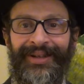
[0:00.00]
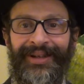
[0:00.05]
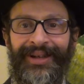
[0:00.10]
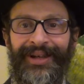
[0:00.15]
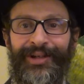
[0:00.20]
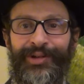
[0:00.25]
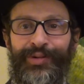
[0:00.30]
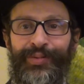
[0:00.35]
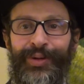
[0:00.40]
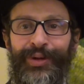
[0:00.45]

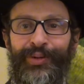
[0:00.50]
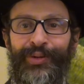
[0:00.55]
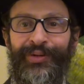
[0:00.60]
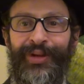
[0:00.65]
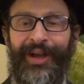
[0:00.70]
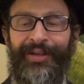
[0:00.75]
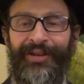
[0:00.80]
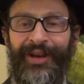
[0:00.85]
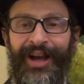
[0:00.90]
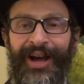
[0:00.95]
Résumé du
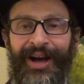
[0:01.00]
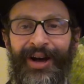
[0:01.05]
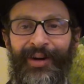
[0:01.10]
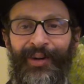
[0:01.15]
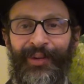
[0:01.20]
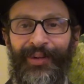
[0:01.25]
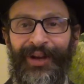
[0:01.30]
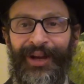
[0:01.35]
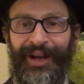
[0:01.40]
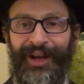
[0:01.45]
Tania,
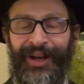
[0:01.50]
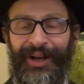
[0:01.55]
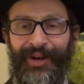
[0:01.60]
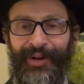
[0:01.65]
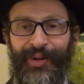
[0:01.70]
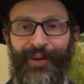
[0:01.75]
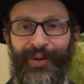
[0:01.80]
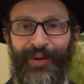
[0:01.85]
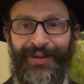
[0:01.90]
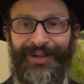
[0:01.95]
on est
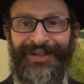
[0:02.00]
le